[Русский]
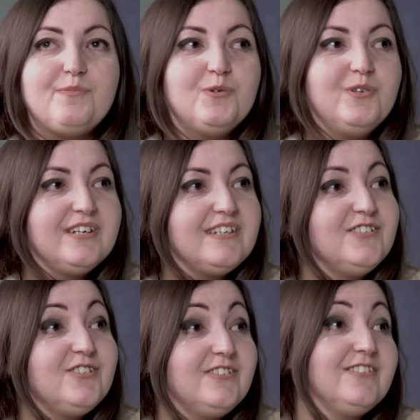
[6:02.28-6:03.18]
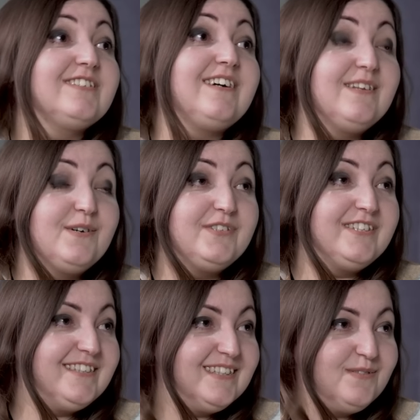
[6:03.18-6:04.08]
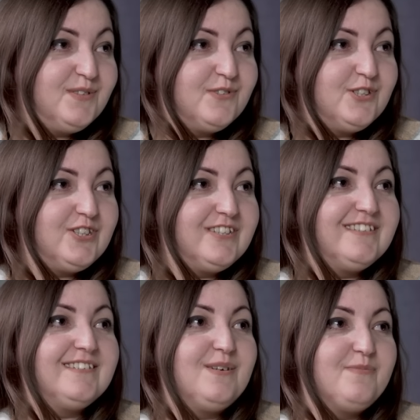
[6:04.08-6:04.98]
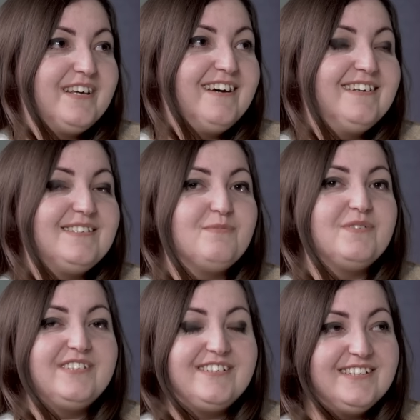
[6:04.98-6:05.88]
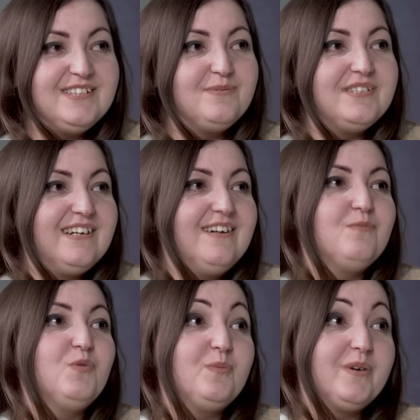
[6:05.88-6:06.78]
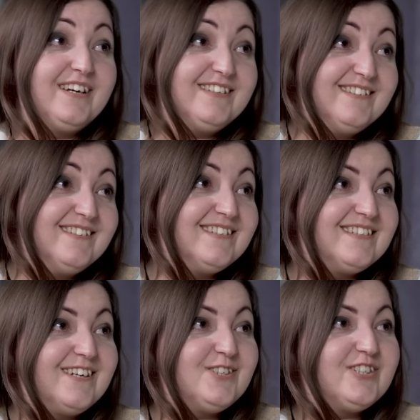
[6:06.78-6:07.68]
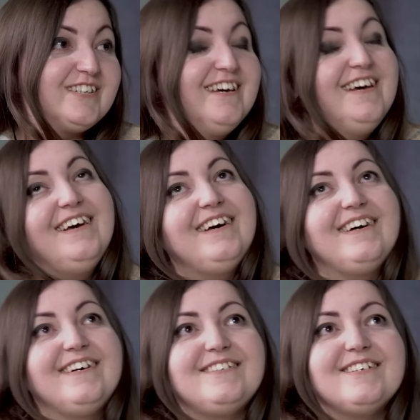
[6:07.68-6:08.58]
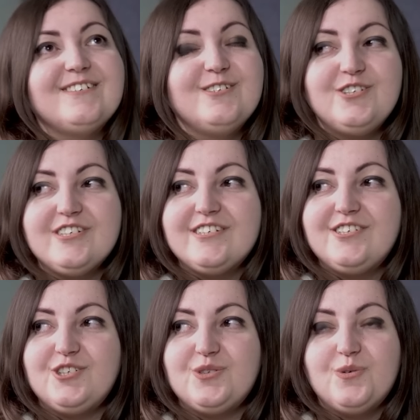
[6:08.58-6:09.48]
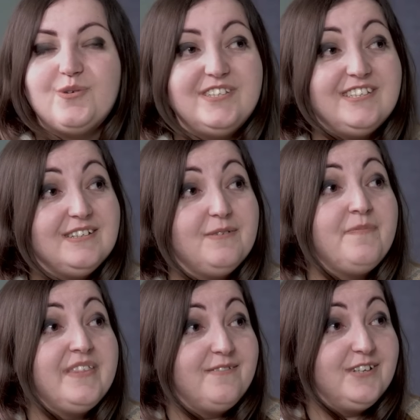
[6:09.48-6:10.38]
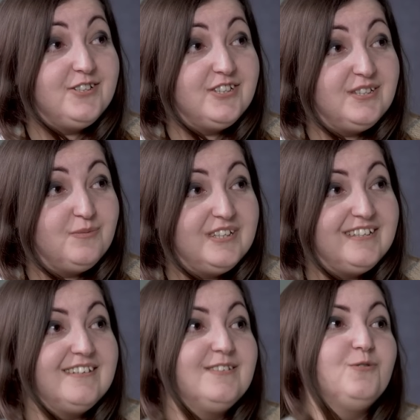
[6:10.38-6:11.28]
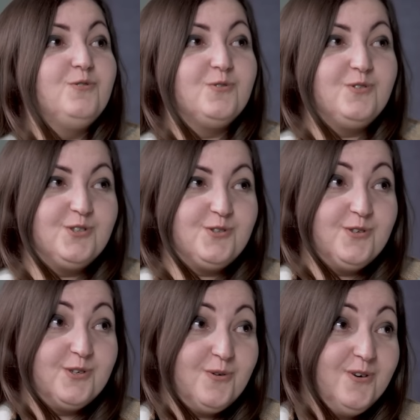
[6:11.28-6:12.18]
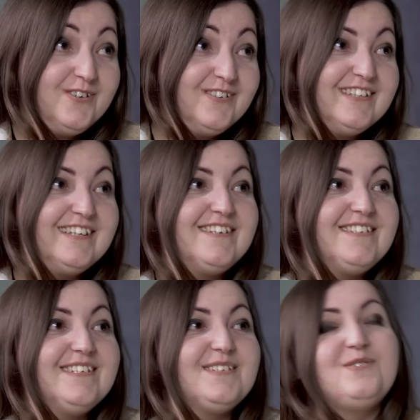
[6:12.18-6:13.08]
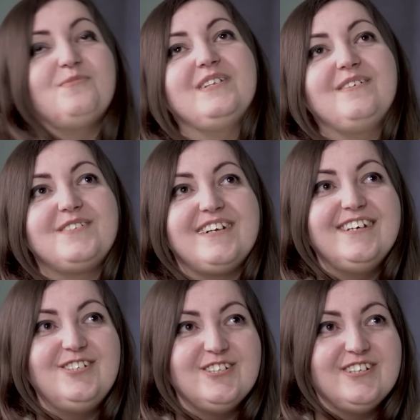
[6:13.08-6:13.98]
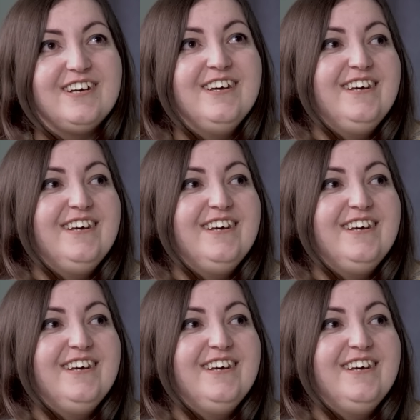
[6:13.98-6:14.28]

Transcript: ребенок, конечно же, искала авторитеты в своей жизни. для меня этим авторитетом стал мой брат старший. Э, так сложилось, что все в нашей семье слушают тяжелый рок, и я mm-hmm. с детства была взращена